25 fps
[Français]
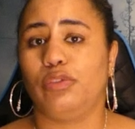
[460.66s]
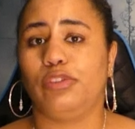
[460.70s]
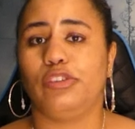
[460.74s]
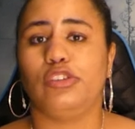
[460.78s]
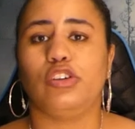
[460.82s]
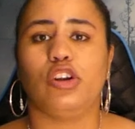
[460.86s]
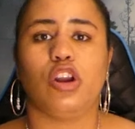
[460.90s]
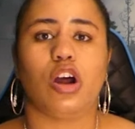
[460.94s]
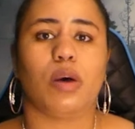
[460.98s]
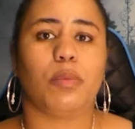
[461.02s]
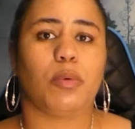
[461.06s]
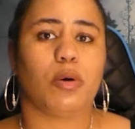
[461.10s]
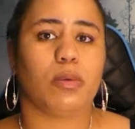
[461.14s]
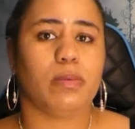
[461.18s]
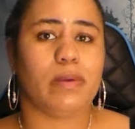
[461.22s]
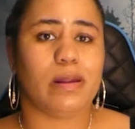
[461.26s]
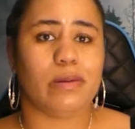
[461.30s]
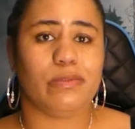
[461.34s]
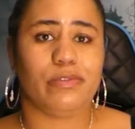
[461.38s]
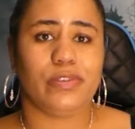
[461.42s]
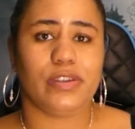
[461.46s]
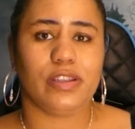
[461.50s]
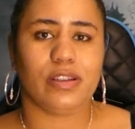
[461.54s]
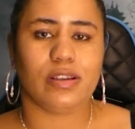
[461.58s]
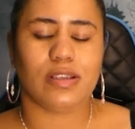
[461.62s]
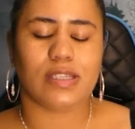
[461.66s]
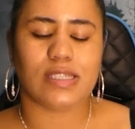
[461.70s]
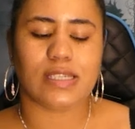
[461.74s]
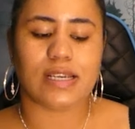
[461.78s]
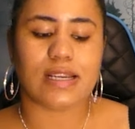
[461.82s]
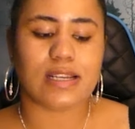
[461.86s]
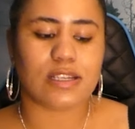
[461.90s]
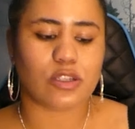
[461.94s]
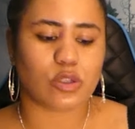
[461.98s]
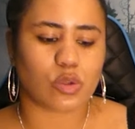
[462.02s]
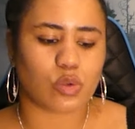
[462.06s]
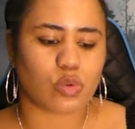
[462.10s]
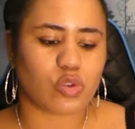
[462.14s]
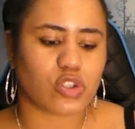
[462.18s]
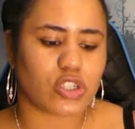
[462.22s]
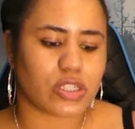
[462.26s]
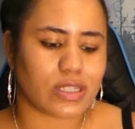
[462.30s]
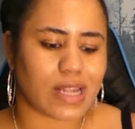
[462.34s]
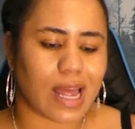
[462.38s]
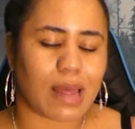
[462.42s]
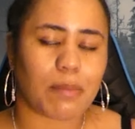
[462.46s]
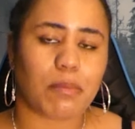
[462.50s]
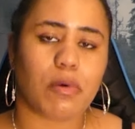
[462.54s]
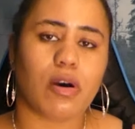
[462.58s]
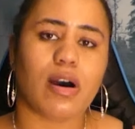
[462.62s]
vu de leurs problèmes financiers, ils songent
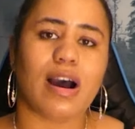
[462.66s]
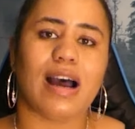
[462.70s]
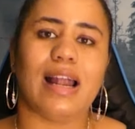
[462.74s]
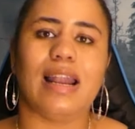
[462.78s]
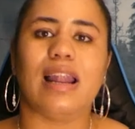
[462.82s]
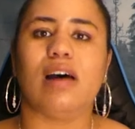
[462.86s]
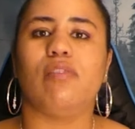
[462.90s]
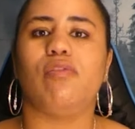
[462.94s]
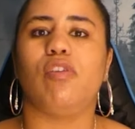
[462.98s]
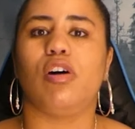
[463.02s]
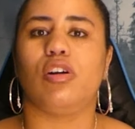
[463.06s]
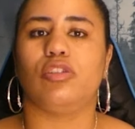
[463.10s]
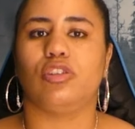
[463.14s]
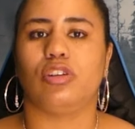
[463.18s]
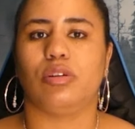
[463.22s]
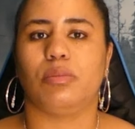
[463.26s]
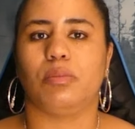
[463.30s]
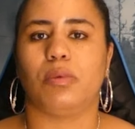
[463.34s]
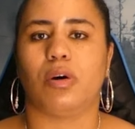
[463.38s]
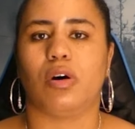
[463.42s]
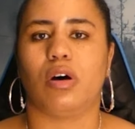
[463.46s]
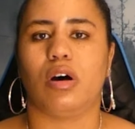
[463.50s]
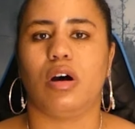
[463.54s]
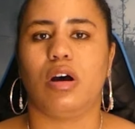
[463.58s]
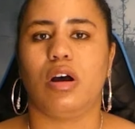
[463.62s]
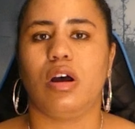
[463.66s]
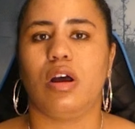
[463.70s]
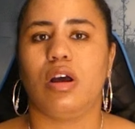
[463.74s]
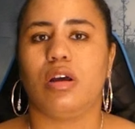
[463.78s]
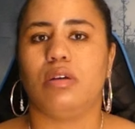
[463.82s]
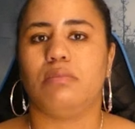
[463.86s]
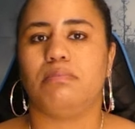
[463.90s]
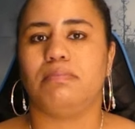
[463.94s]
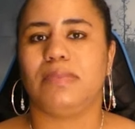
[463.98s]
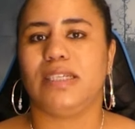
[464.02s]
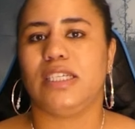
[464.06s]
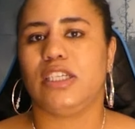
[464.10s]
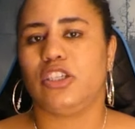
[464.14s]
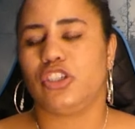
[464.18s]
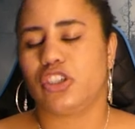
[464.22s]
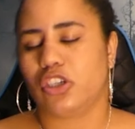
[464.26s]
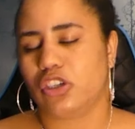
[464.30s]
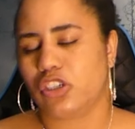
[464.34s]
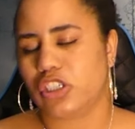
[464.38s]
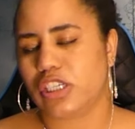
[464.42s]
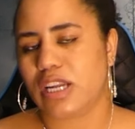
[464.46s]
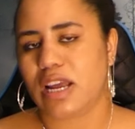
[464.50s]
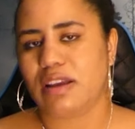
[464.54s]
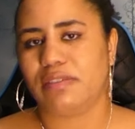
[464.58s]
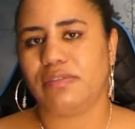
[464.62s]
d'abord à l'avortement, mais
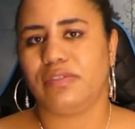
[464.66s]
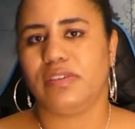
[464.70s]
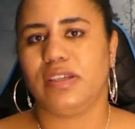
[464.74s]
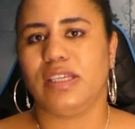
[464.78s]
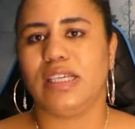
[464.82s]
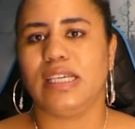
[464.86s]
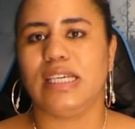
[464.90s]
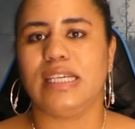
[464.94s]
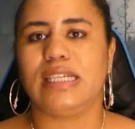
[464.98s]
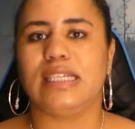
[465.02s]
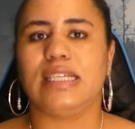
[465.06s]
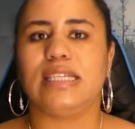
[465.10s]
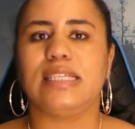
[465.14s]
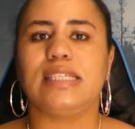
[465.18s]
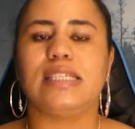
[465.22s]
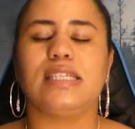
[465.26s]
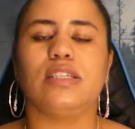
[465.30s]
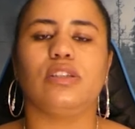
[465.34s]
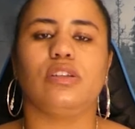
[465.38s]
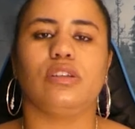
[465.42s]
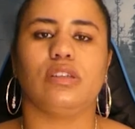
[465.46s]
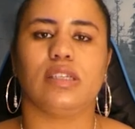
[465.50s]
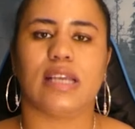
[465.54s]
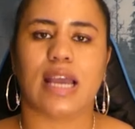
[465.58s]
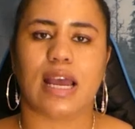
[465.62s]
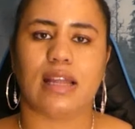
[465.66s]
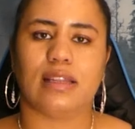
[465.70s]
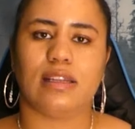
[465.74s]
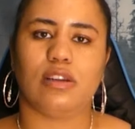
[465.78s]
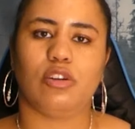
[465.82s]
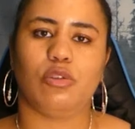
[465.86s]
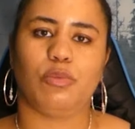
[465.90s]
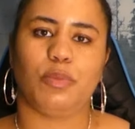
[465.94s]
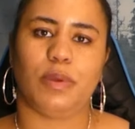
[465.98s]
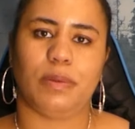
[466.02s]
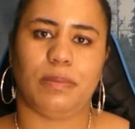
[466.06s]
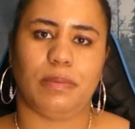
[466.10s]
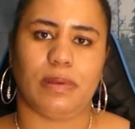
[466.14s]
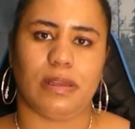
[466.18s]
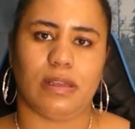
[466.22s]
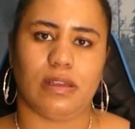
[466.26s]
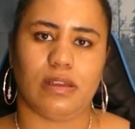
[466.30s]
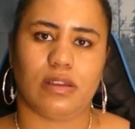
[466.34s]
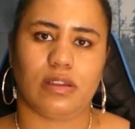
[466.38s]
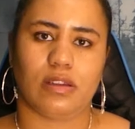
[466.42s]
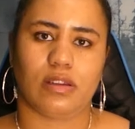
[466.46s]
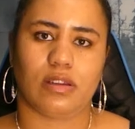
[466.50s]
changent d'avis et décident de garder le bébé.